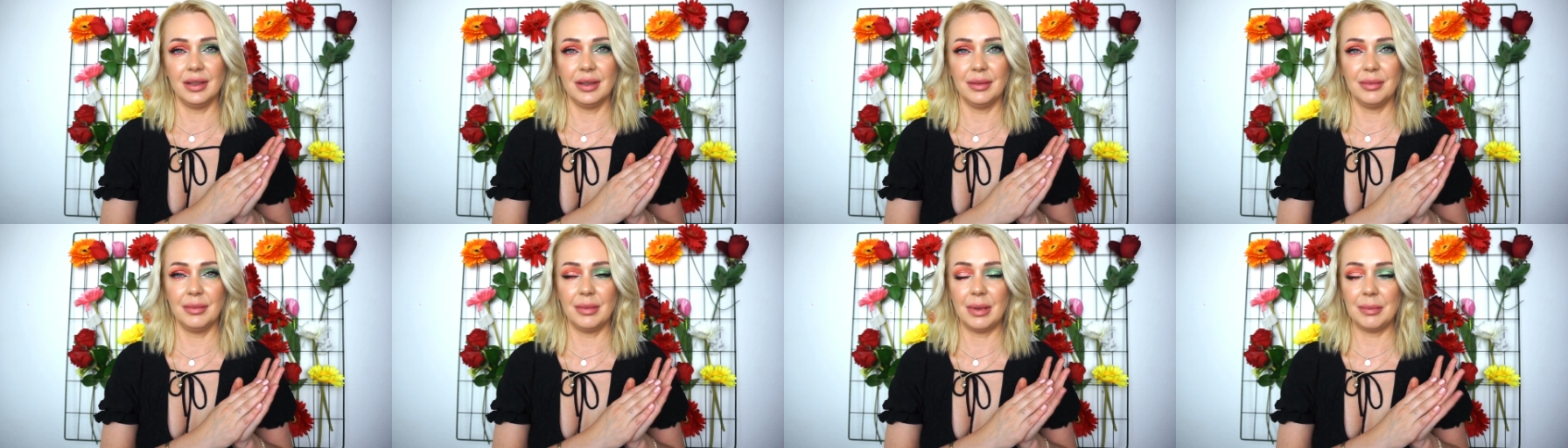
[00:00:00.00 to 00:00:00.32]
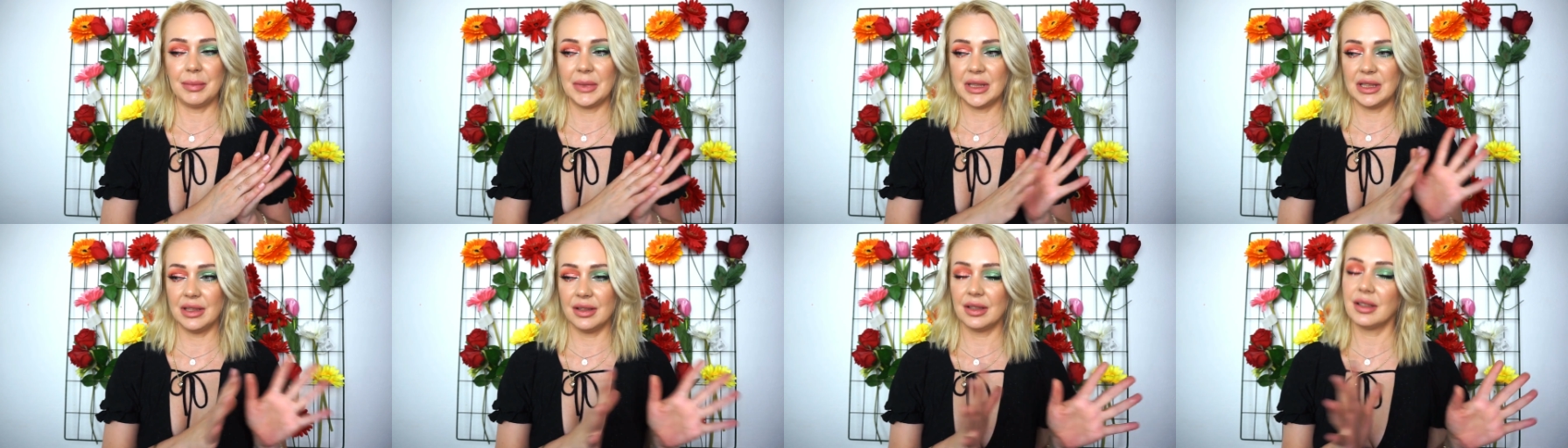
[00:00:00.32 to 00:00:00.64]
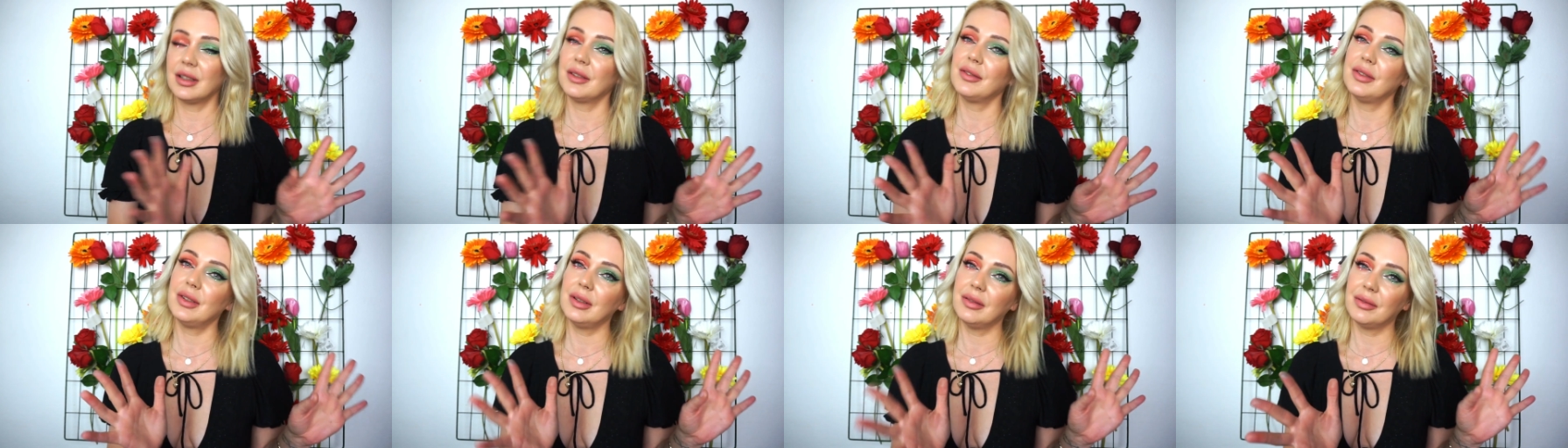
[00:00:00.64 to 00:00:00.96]
y, mam nadzieję, że
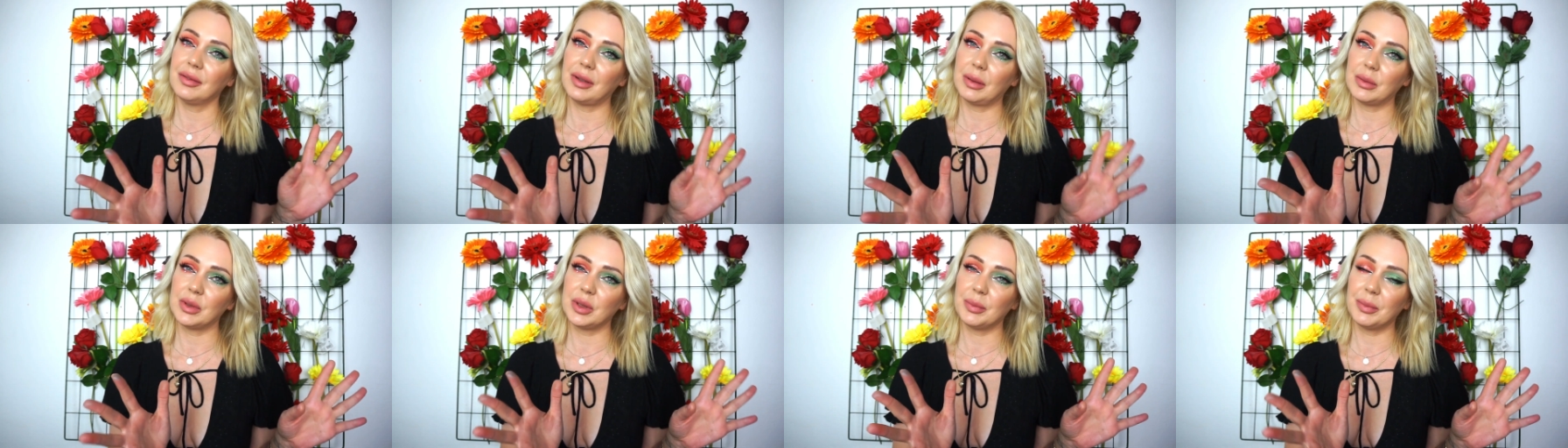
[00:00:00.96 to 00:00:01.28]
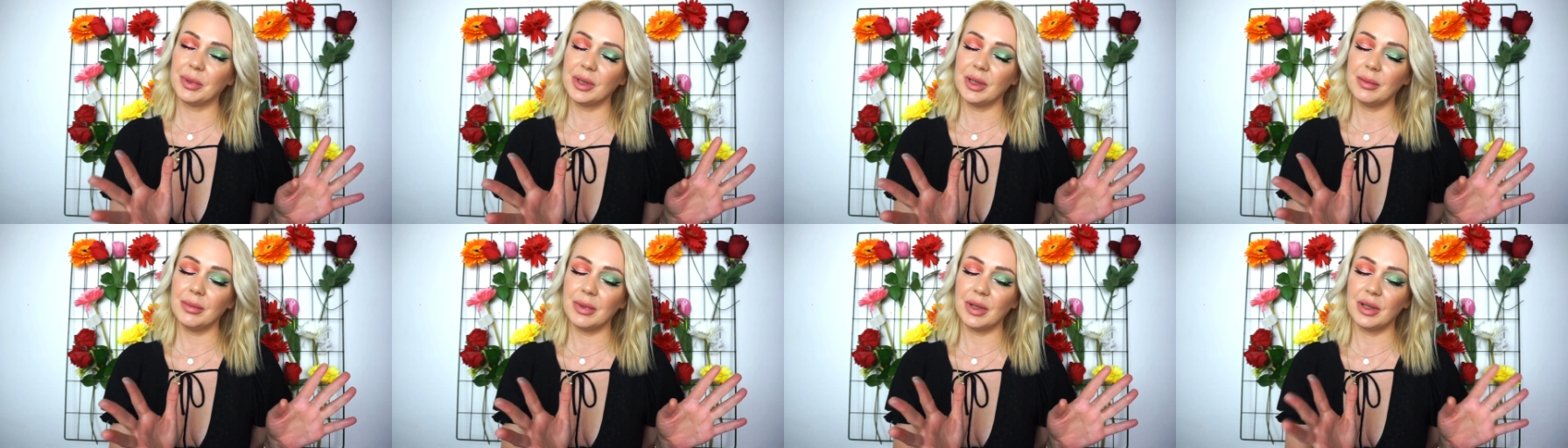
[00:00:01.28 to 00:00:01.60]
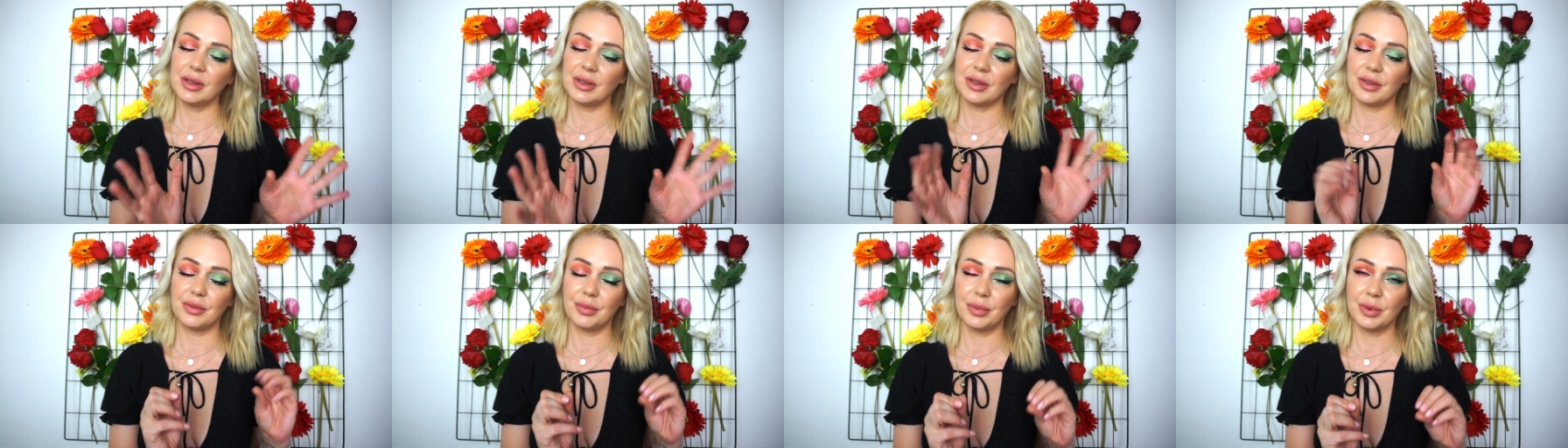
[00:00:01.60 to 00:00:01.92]
ten film Wam się podobał,
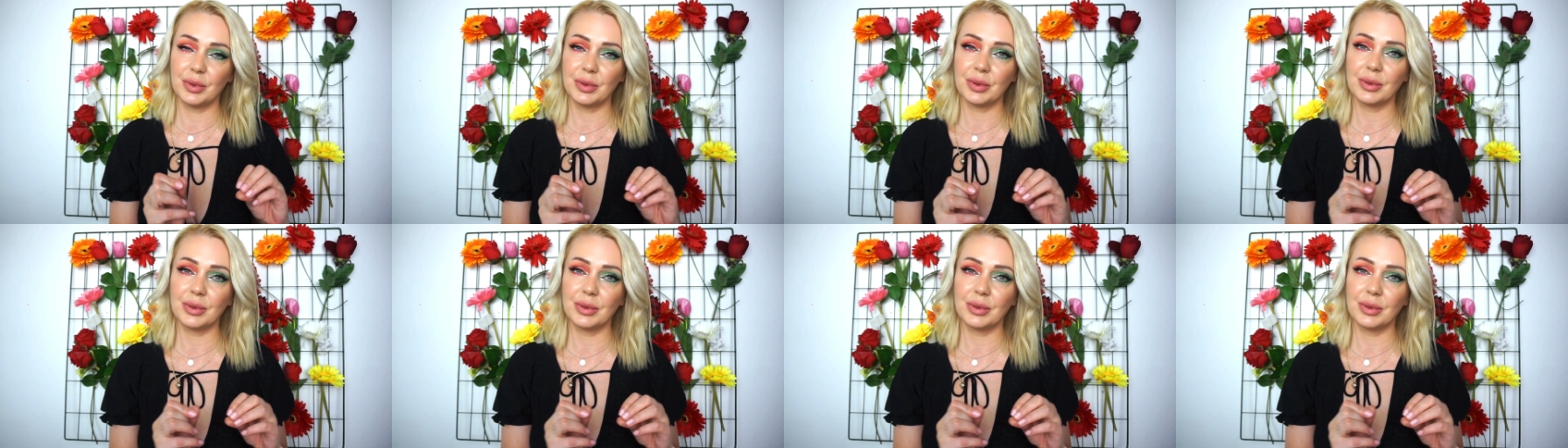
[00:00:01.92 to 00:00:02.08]
chociaż był